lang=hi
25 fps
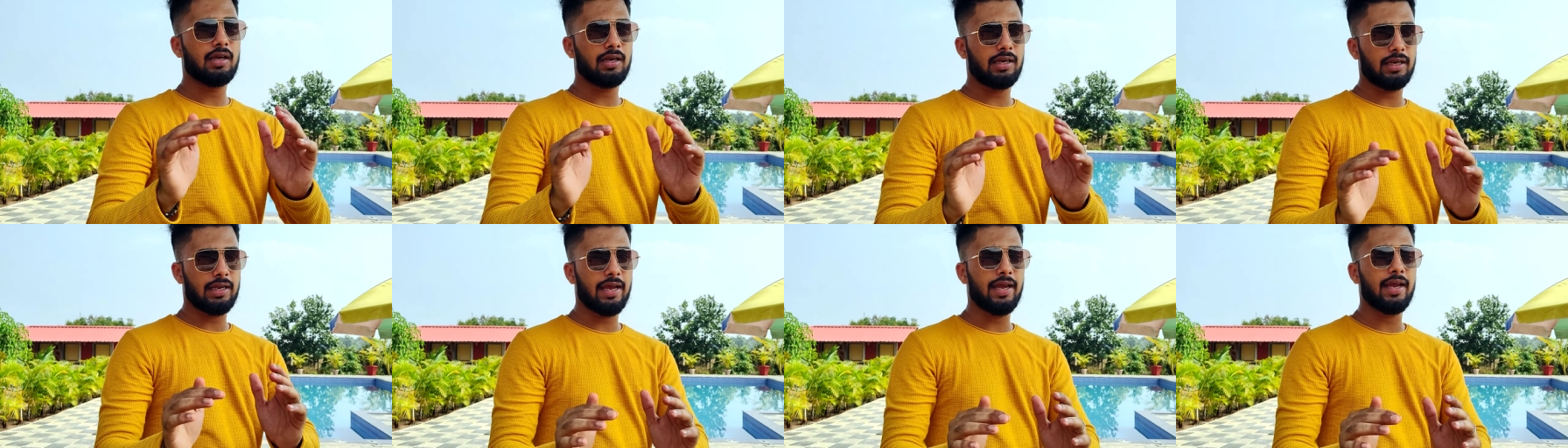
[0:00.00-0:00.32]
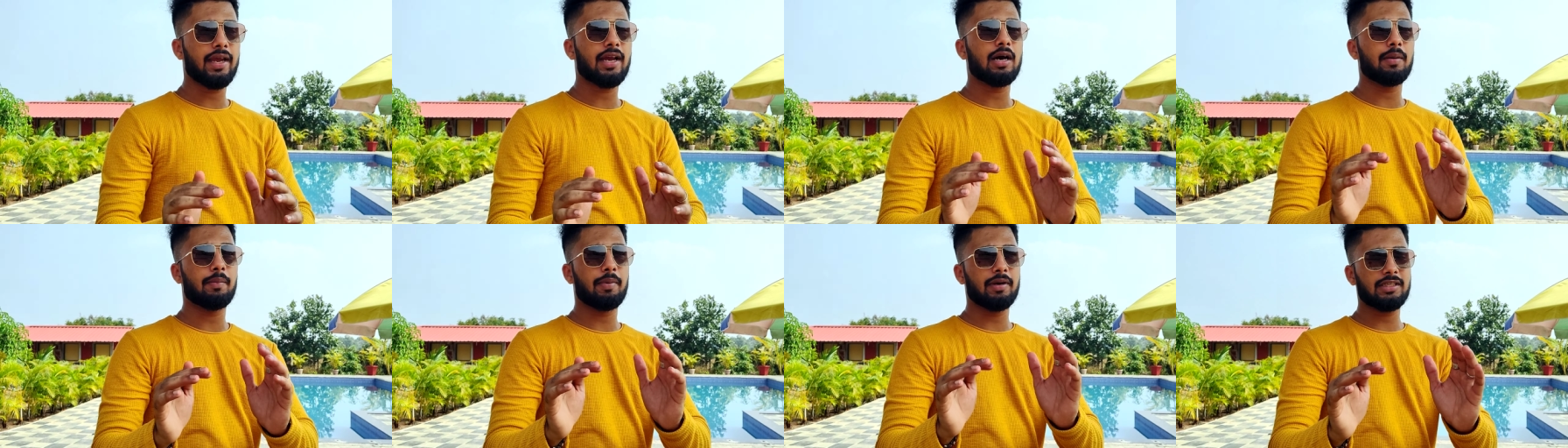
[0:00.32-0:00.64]

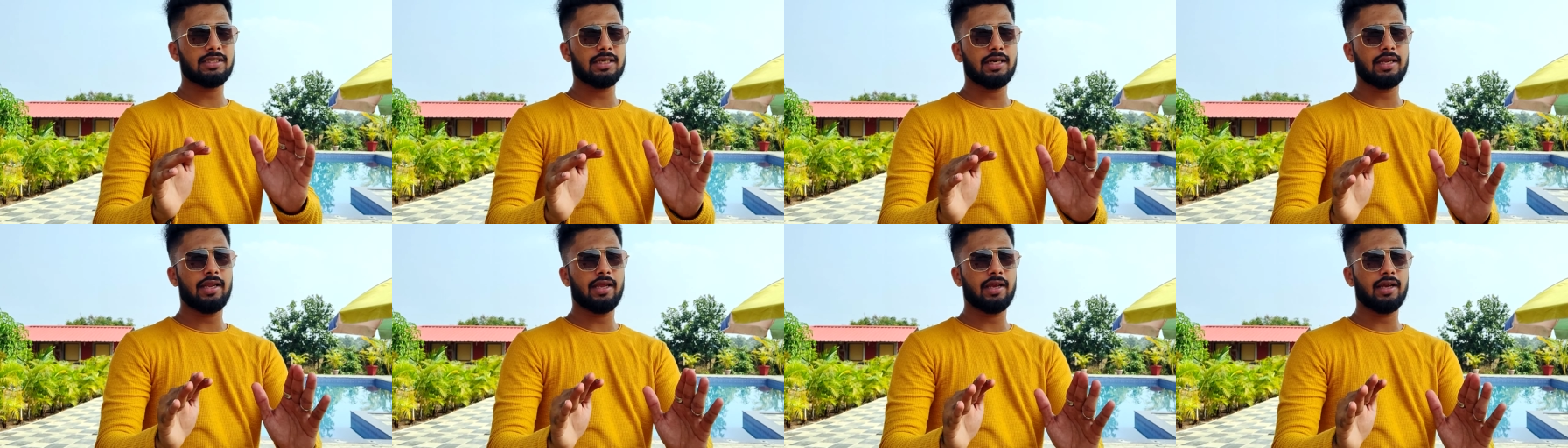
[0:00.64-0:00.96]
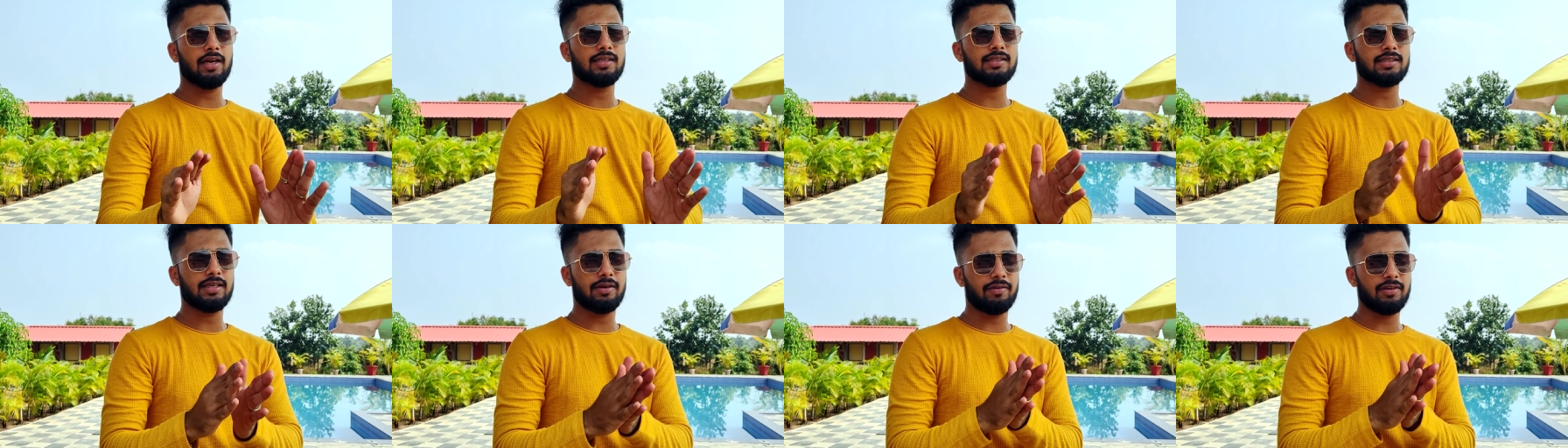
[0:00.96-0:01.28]
रहेगा बचा
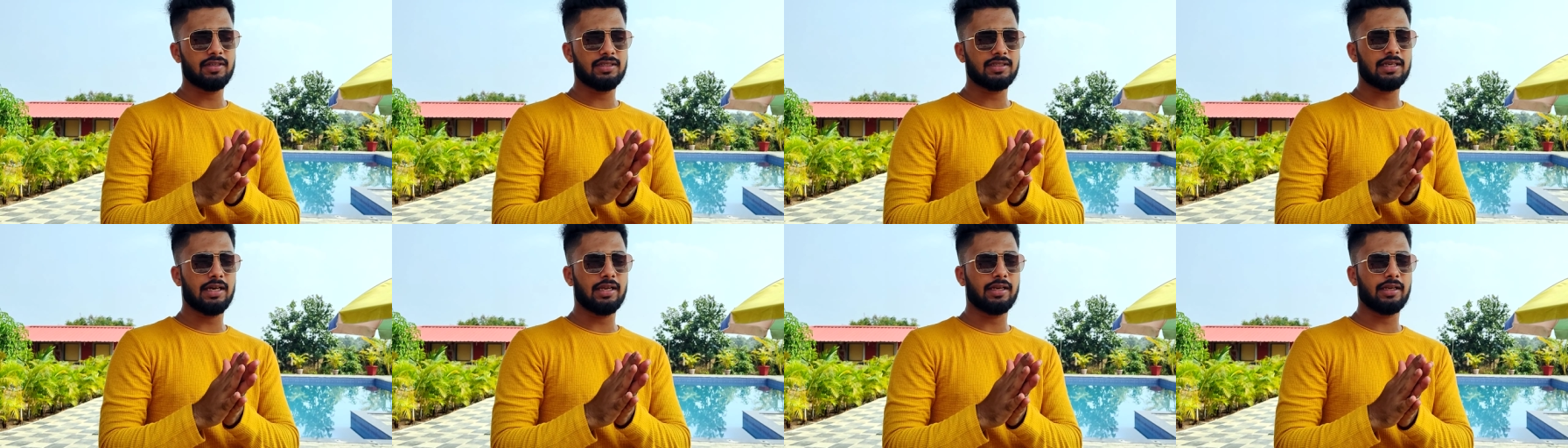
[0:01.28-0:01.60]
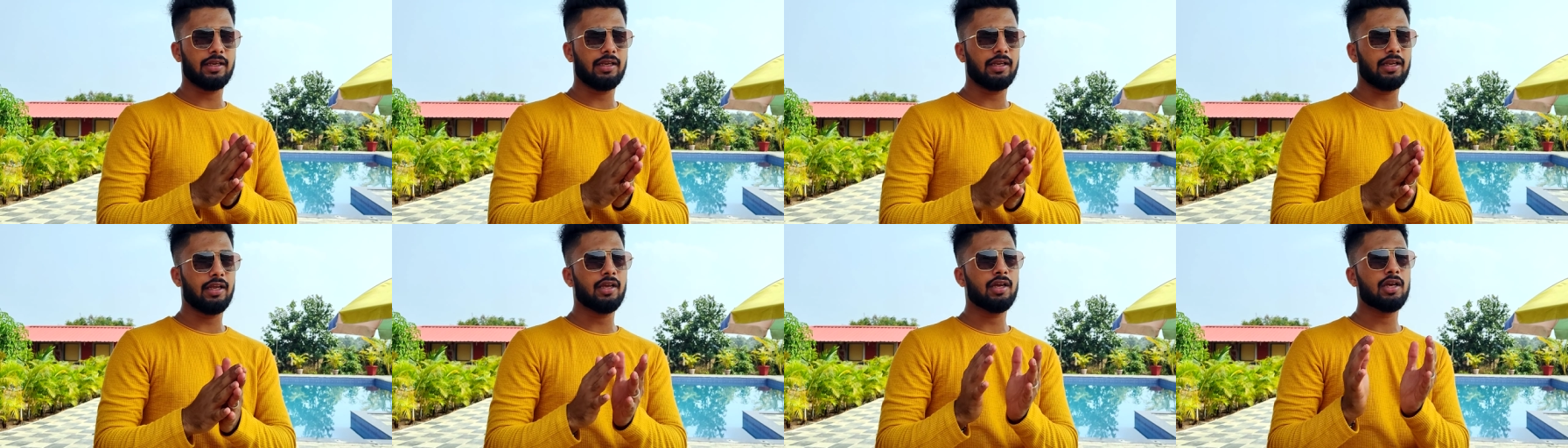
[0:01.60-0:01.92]
रहेगा सेवन स्टार
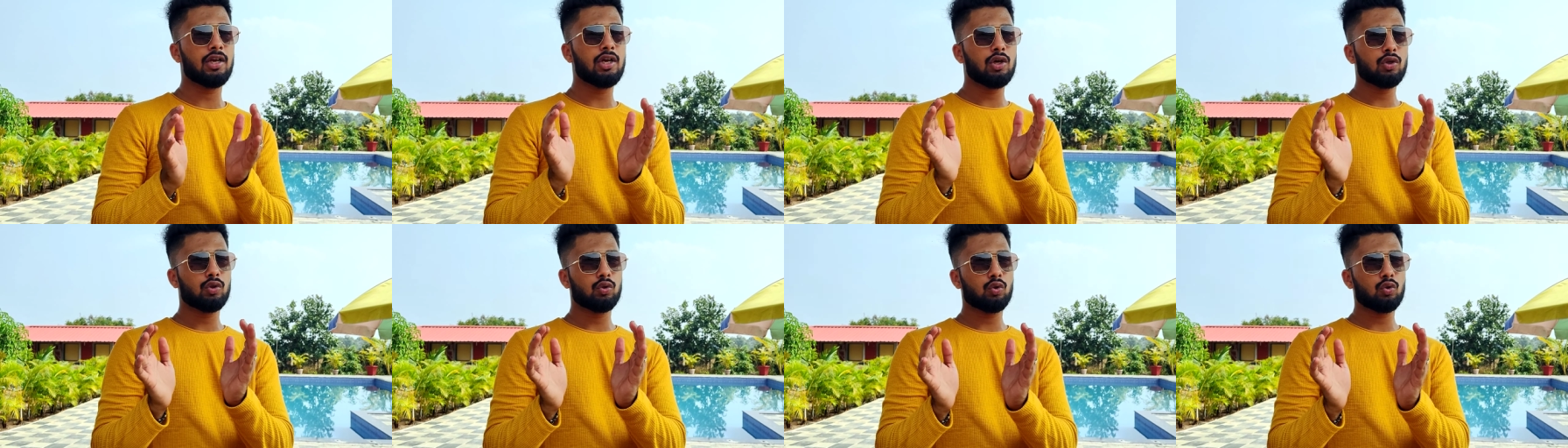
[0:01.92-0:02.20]
के लिए